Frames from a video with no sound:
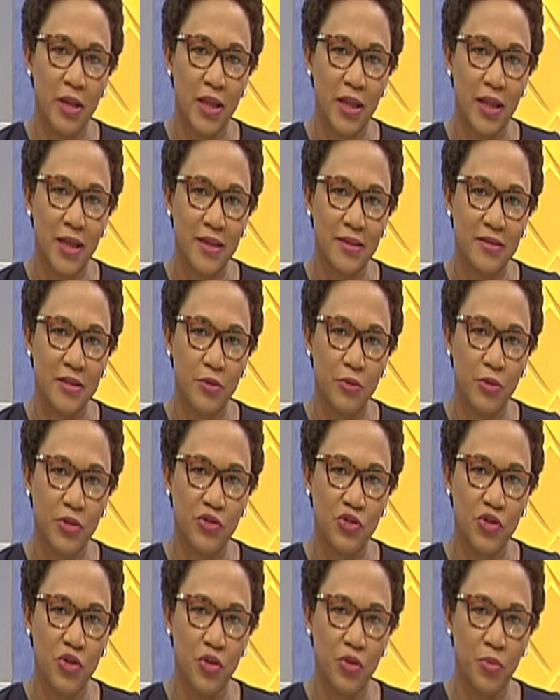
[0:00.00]
dada la
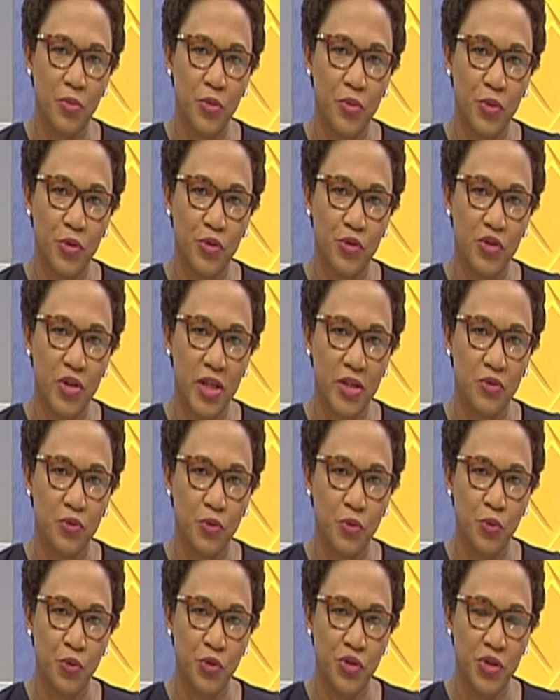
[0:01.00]
situación. Muy buenos
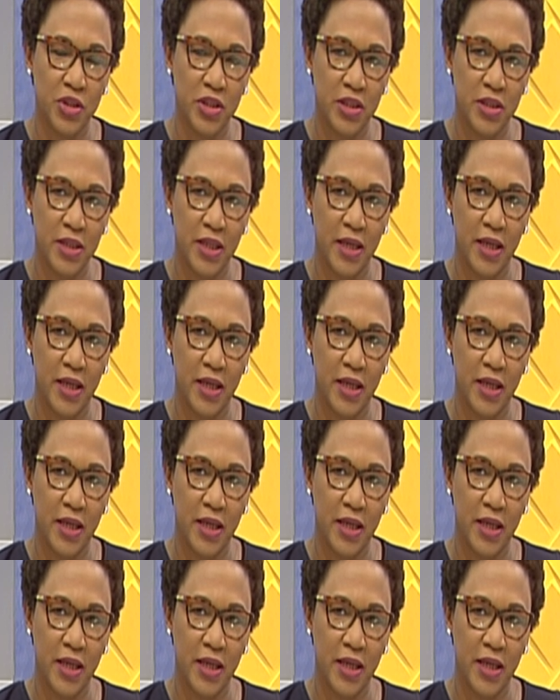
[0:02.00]
días, Uchi.